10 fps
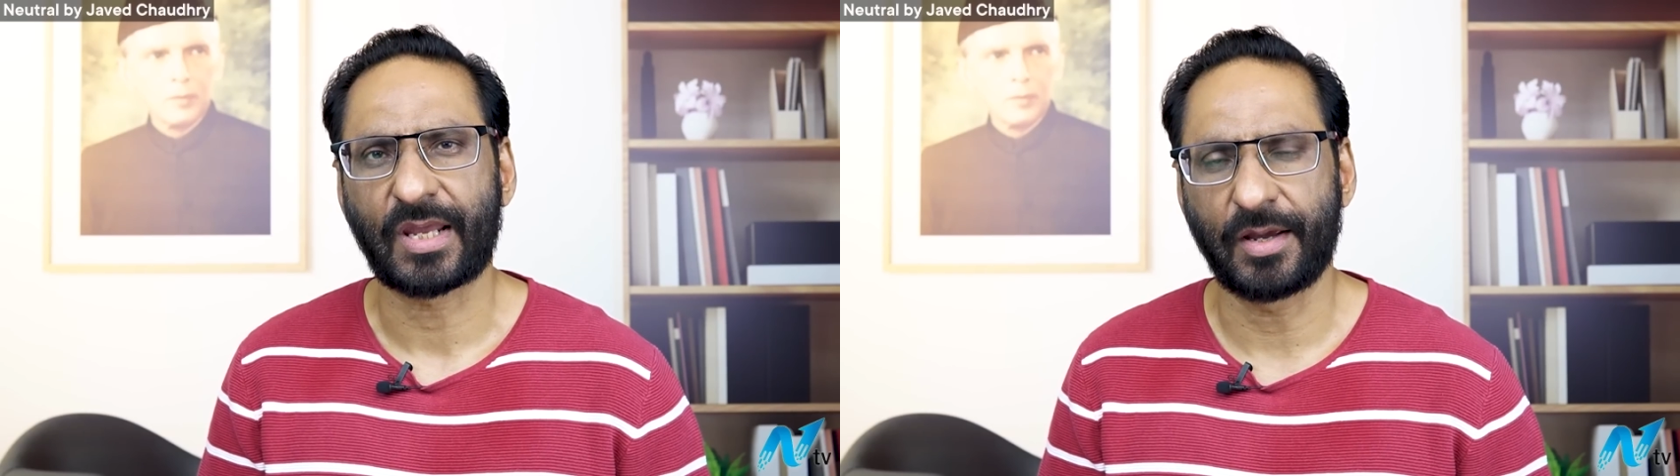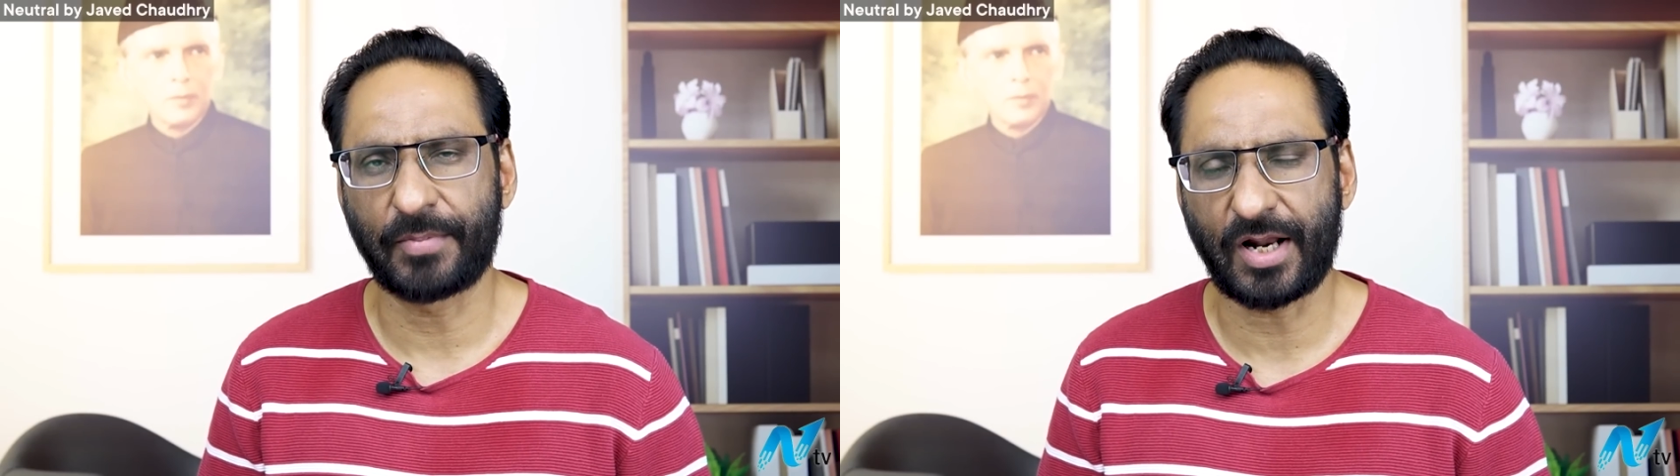
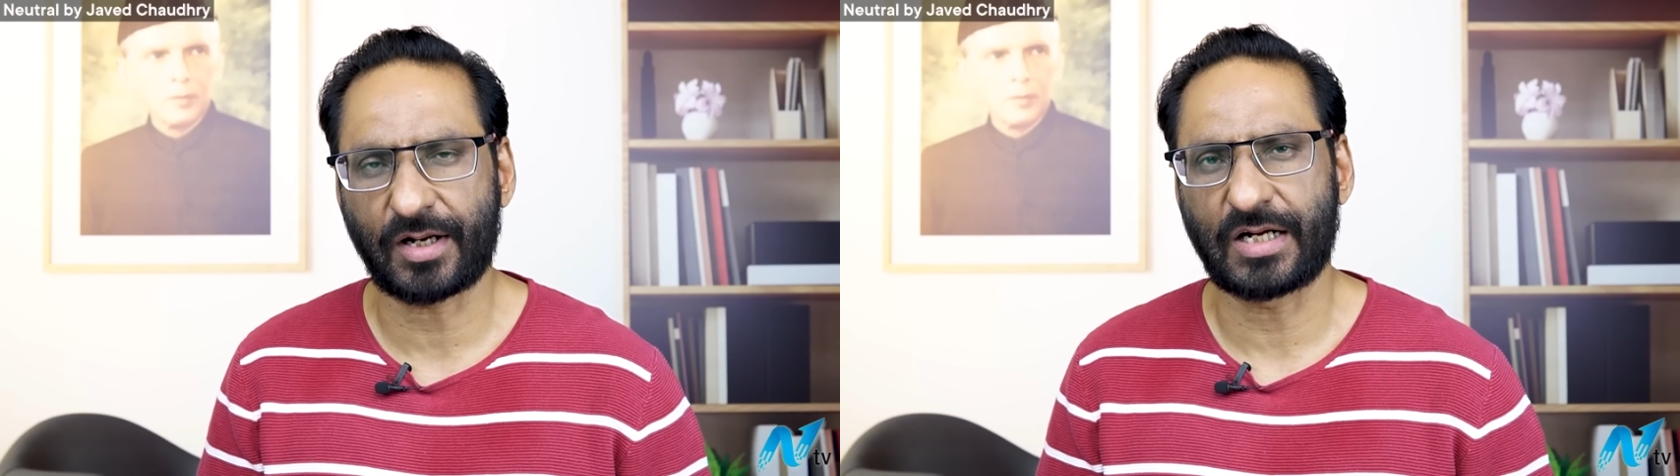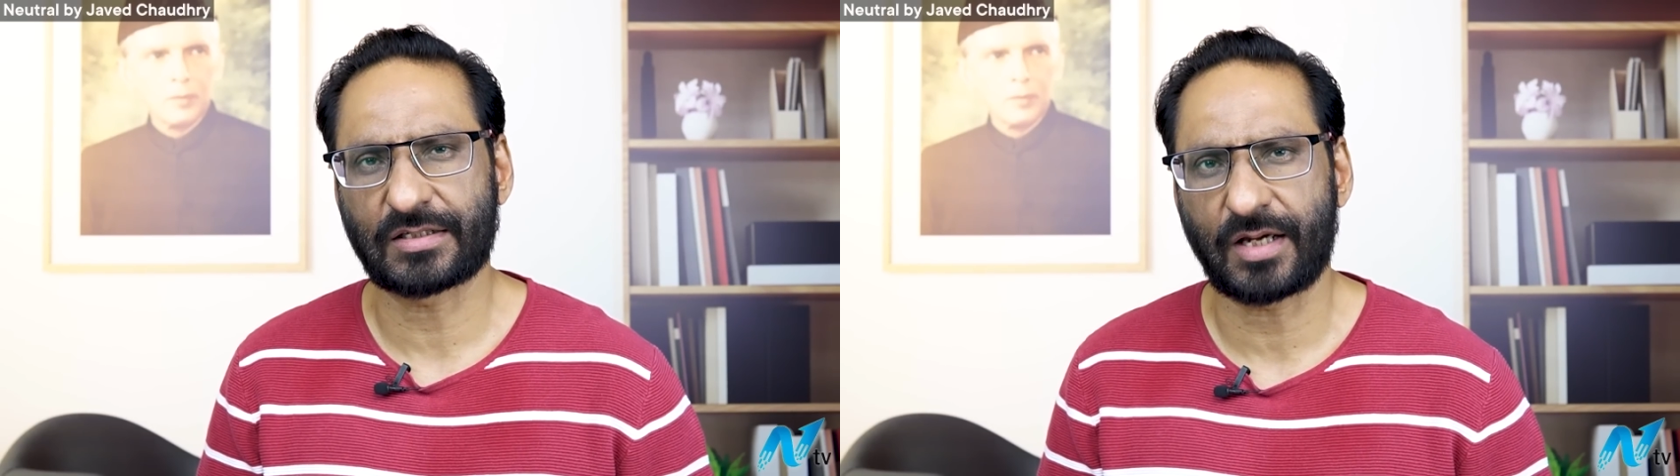इमरान
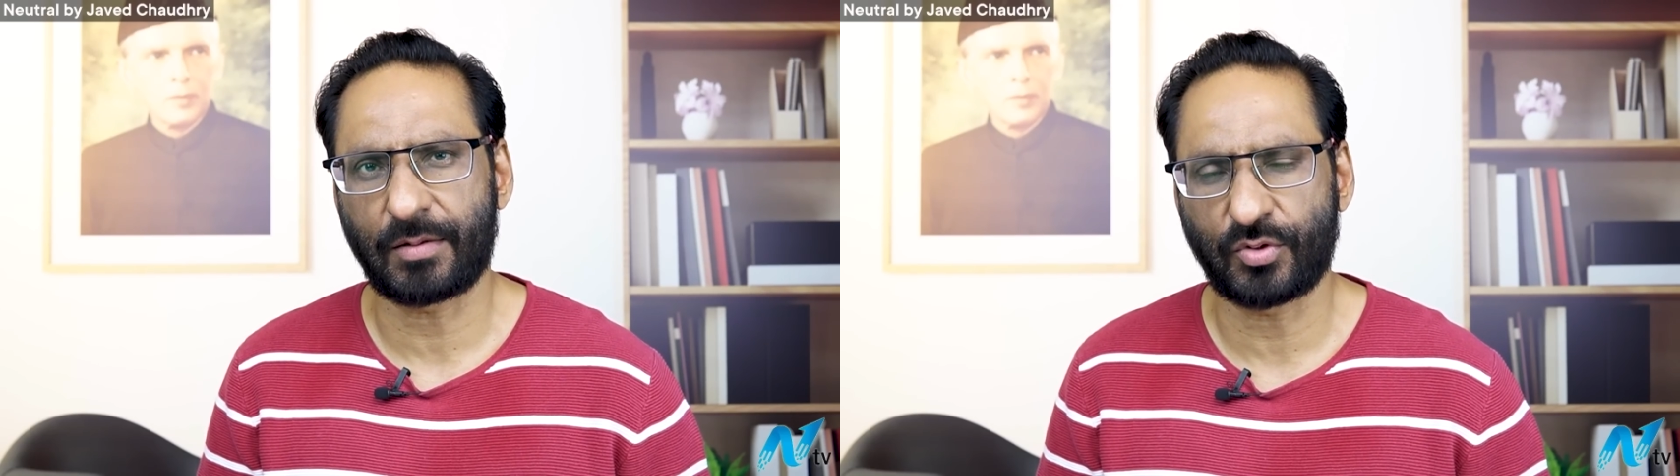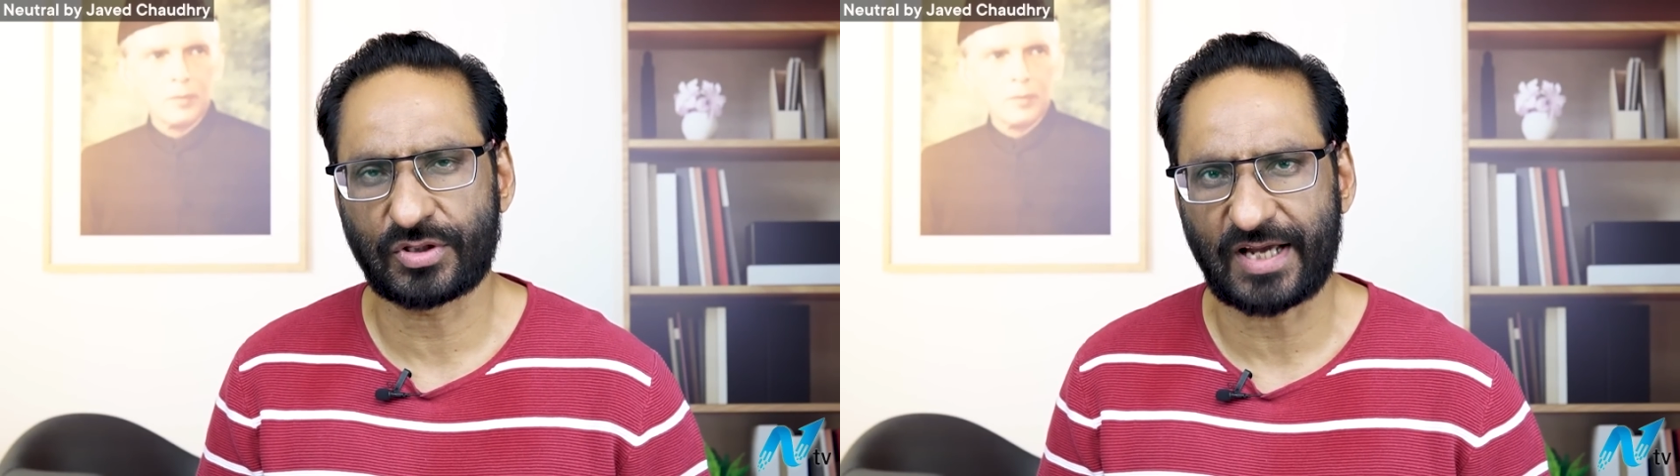खान
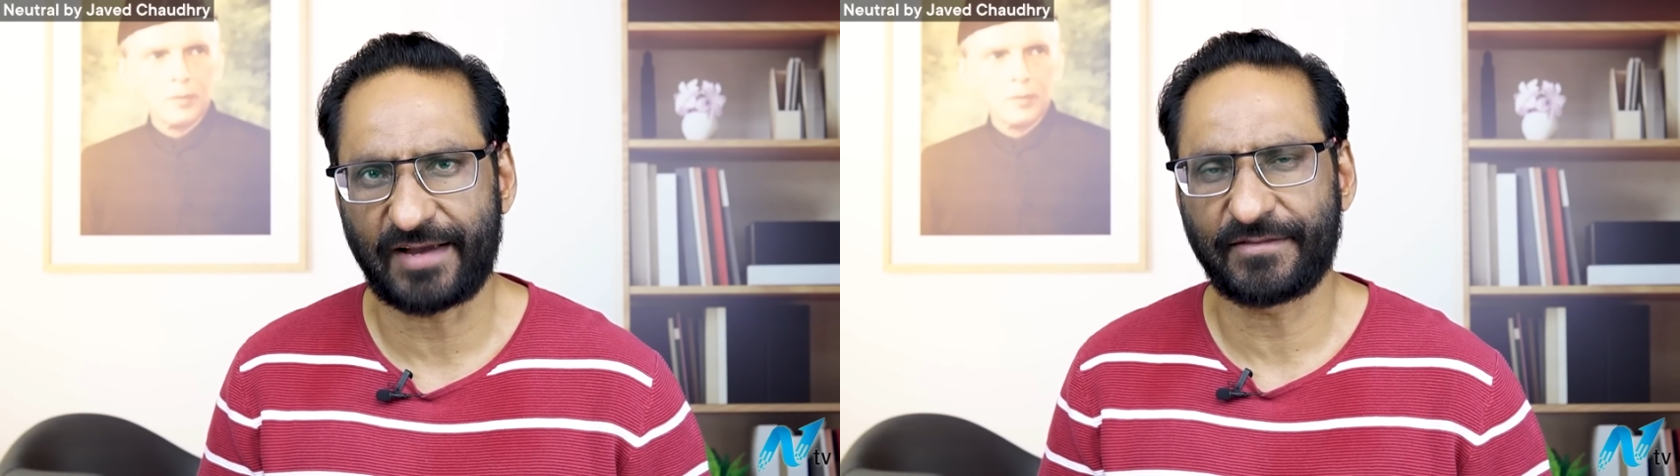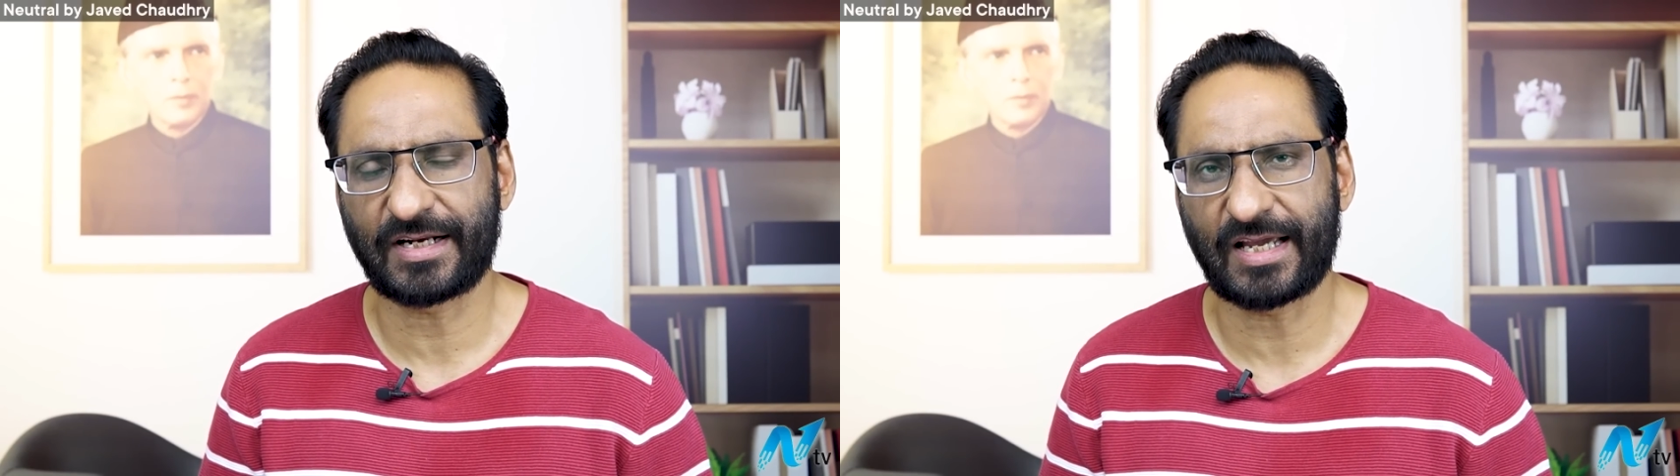साहब को साइफर